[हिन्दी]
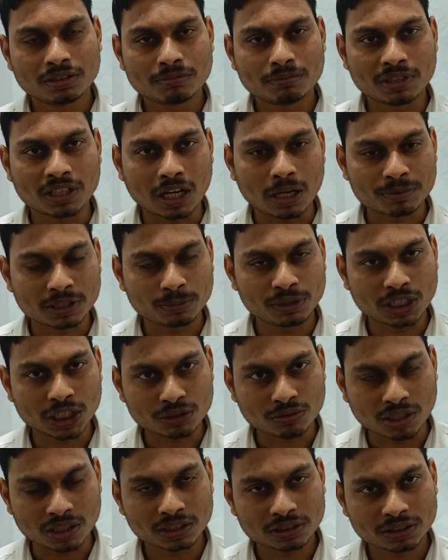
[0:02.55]
में आप सभी का
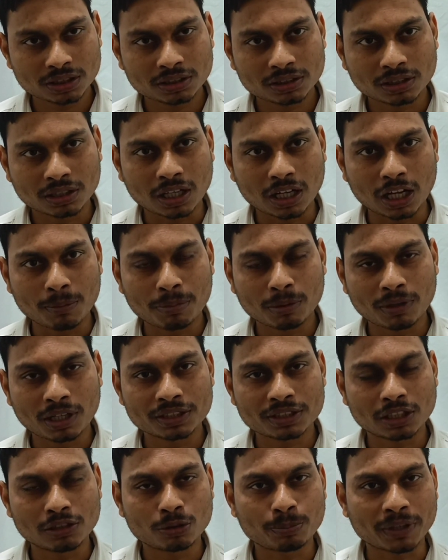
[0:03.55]
स्वागत है आप हमारे
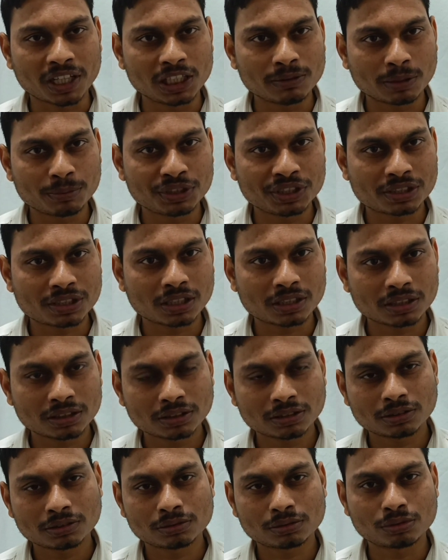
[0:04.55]
चैनल को पहली बार विजिट कर रहे
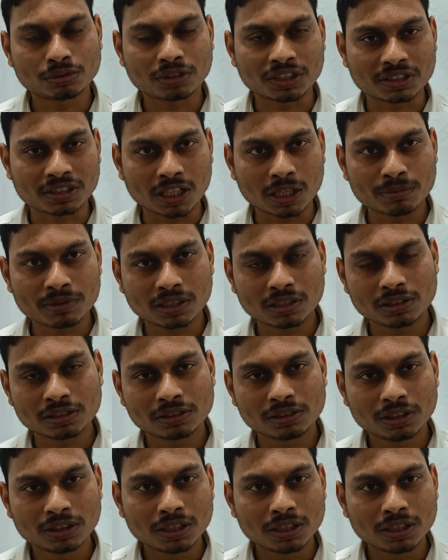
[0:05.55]
हैं तो सब्सक्राइब कर लें